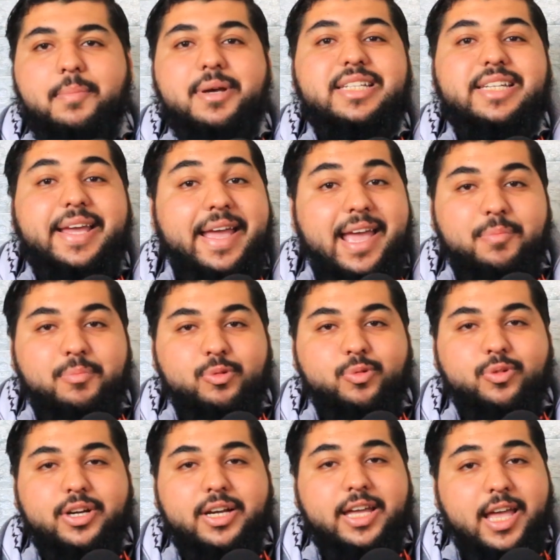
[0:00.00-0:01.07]
بس خابوا
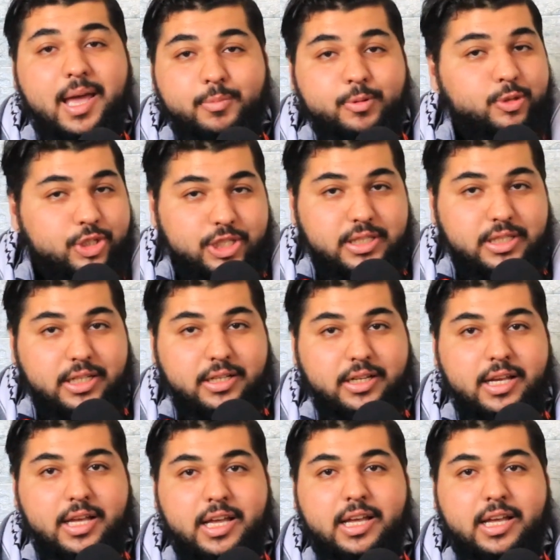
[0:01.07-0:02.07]
خابوا جدا